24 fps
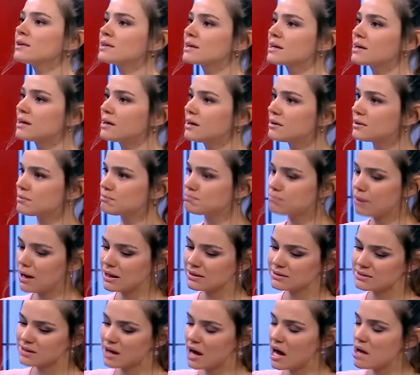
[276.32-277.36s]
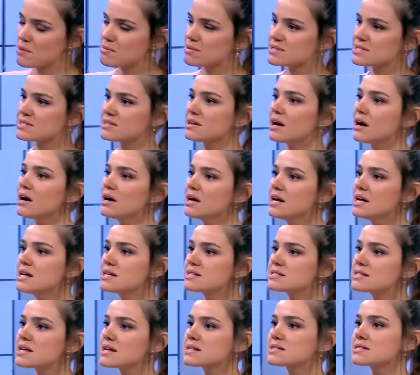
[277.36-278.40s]
puanlık band kaymasıyla
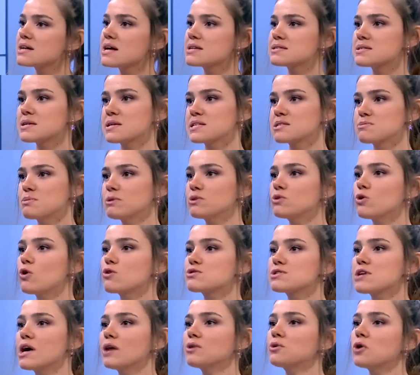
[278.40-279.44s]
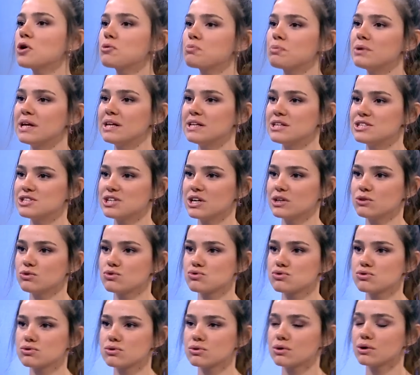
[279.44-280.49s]
88 bin 94 bin
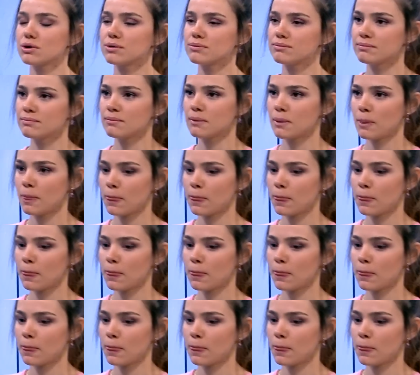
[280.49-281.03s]
ineceğini düşünüyorum.